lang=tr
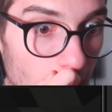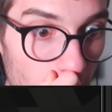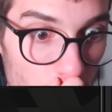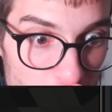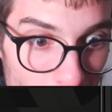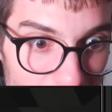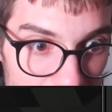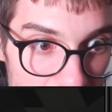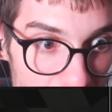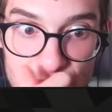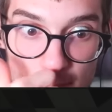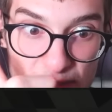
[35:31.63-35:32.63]
o zaman
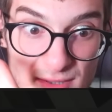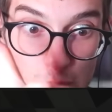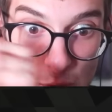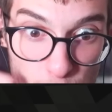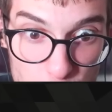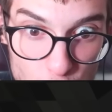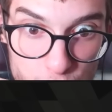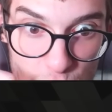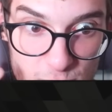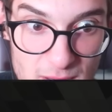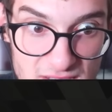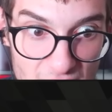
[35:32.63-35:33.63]
Bizim dün bulunduğumuz
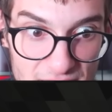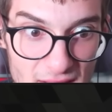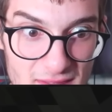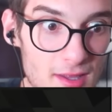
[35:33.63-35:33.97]
mekandan